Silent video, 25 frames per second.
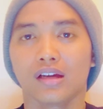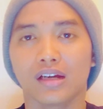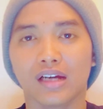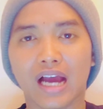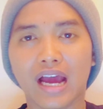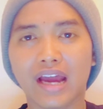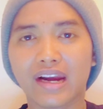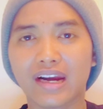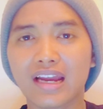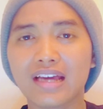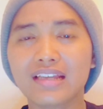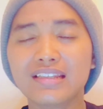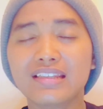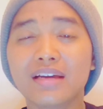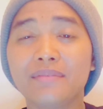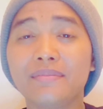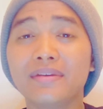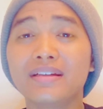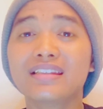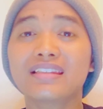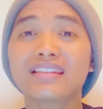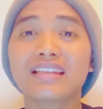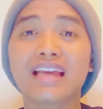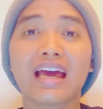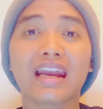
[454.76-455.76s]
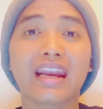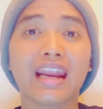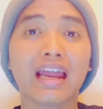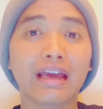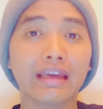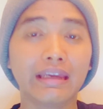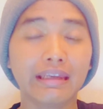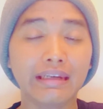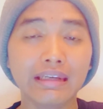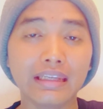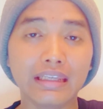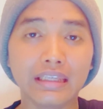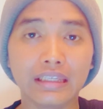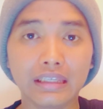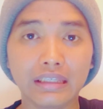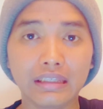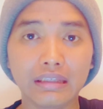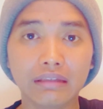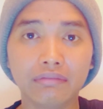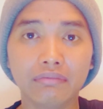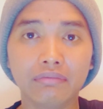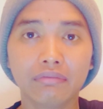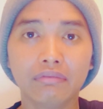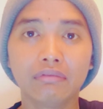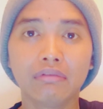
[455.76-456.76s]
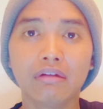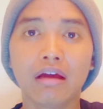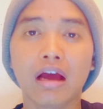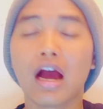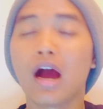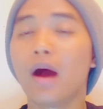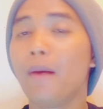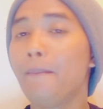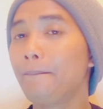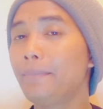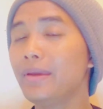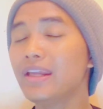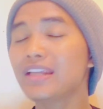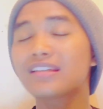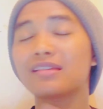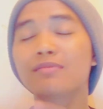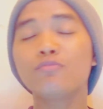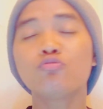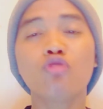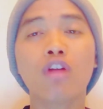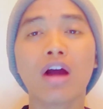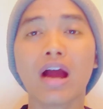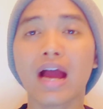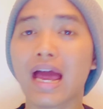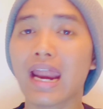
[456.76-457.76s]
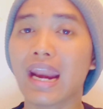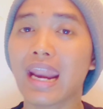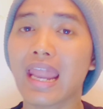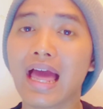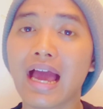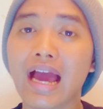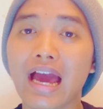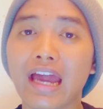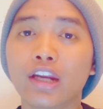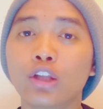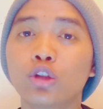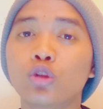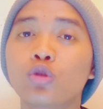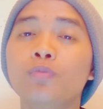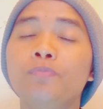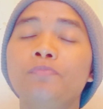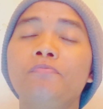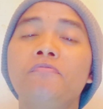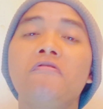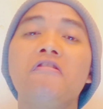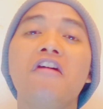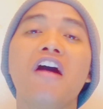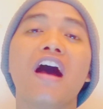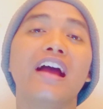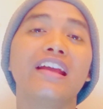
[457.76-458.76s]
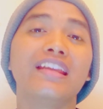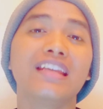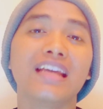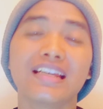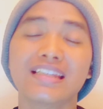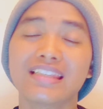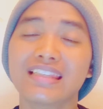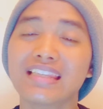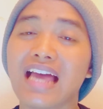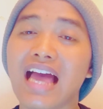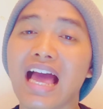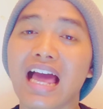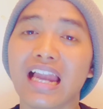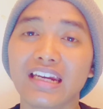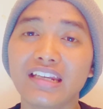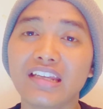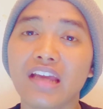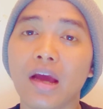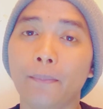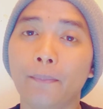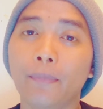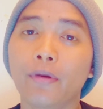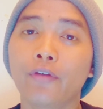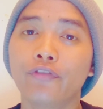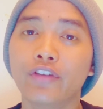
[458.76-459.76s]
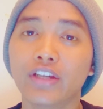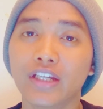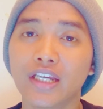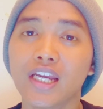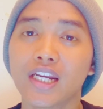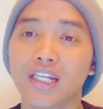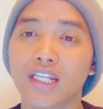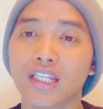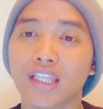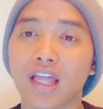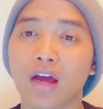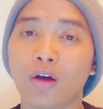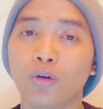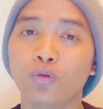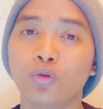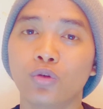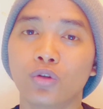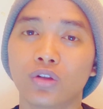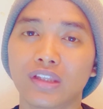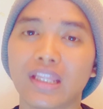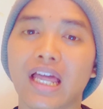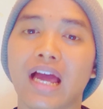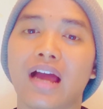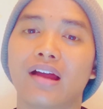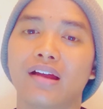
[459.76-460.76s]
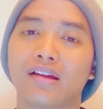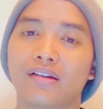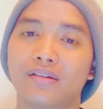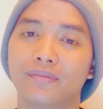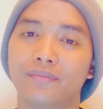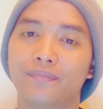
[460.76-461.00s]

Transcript: Karena zaman sekarang ini, hampir semua kalangan itu banyak sekali yang berpikir tentang utang.